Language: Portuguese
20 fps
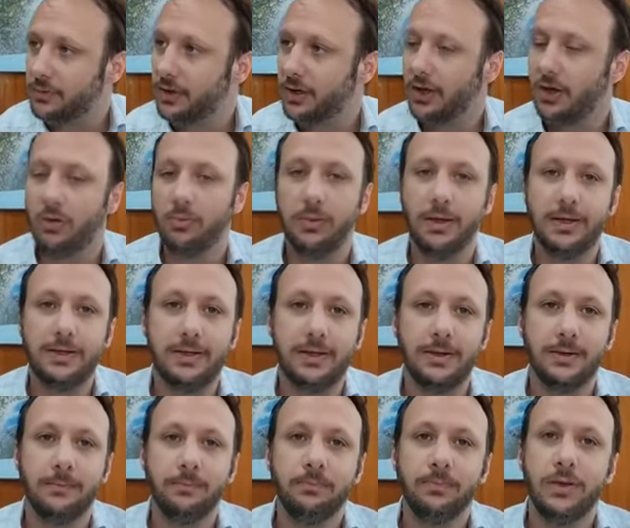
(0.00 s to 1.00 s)

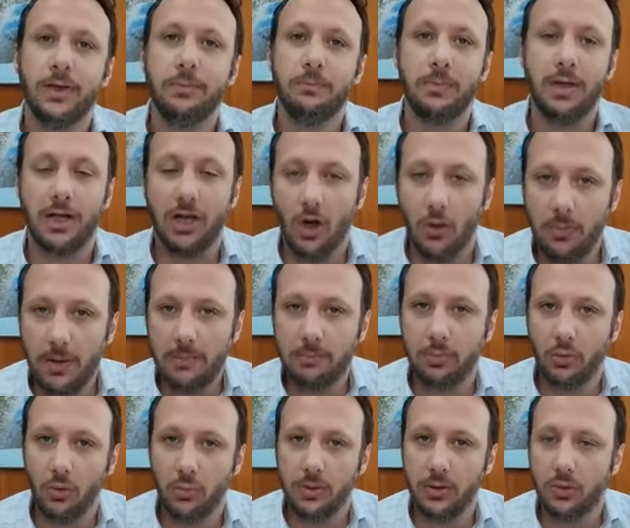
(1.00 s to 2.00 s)
Realmente, pegar o bem
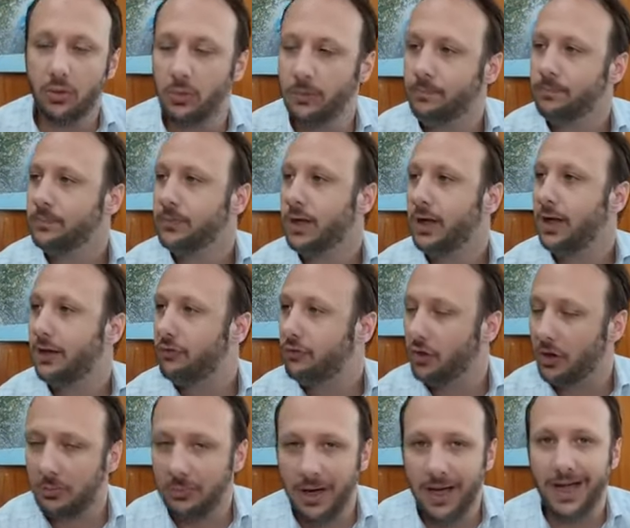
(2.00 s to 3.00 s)
público,
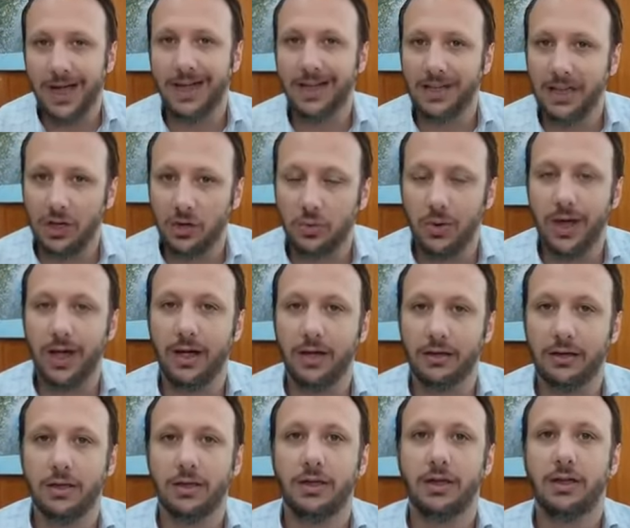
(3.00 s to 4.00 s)
reformar,
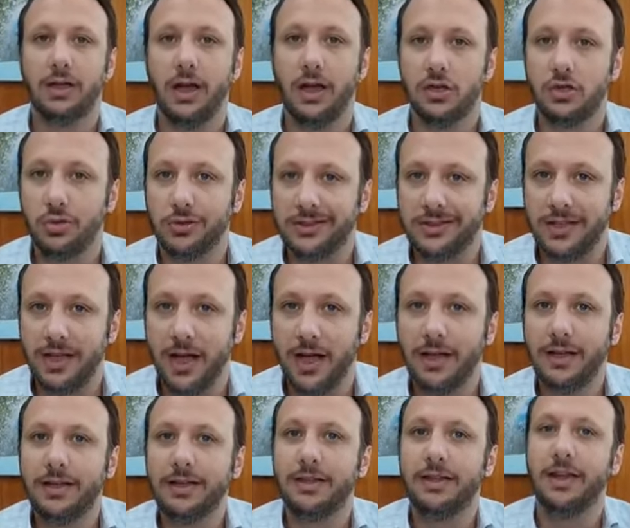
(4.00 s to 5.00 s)
readequar, ajustar
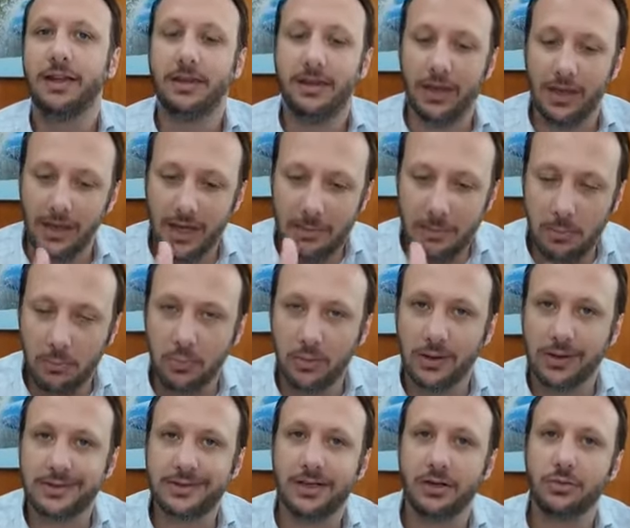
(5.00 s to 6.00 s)
e entregar à
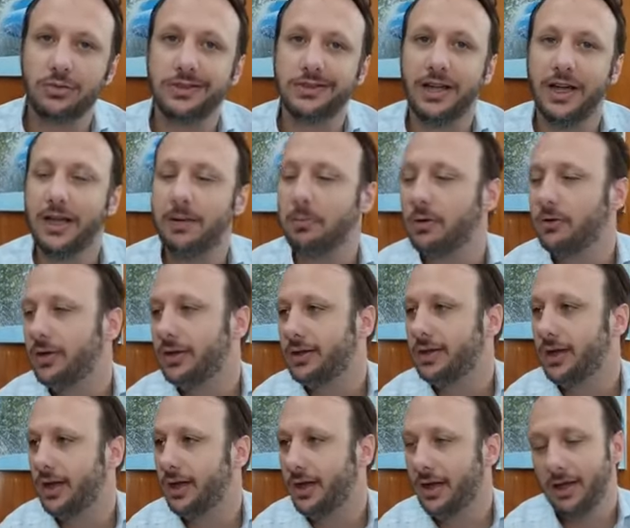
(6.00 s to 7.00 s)
população usar e
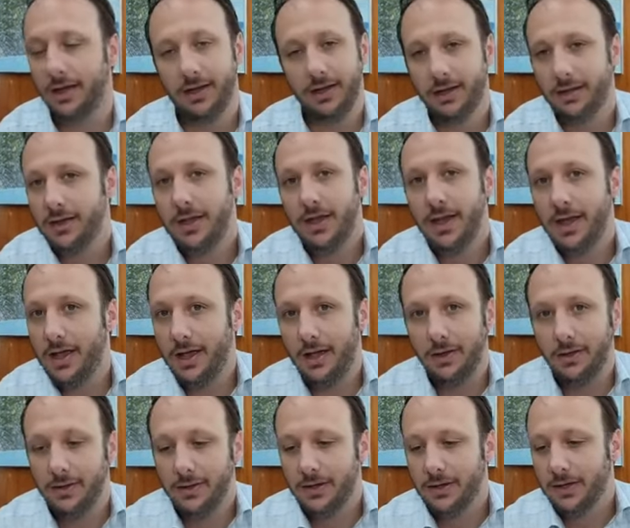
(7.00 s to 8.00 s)
aproveitar. É,
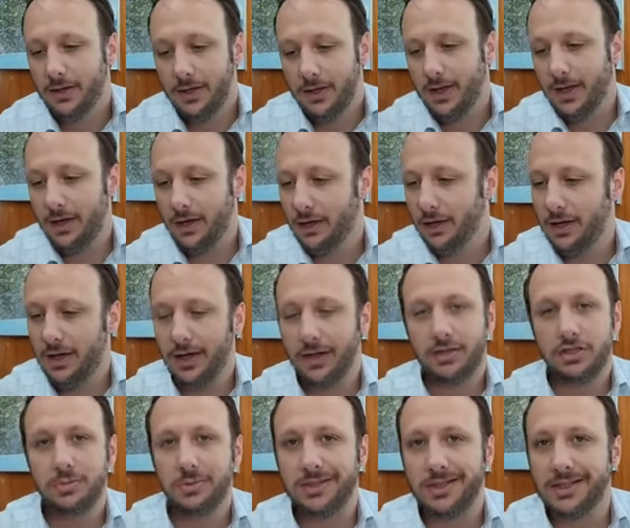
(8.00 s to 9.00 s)
é é, é, a
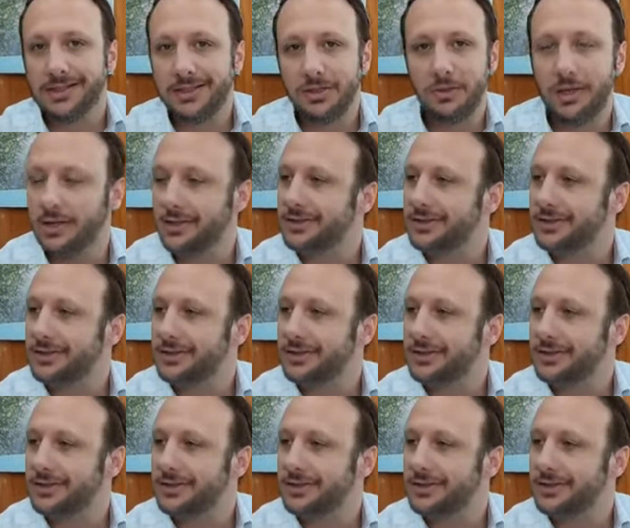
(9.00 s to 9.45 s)
administração é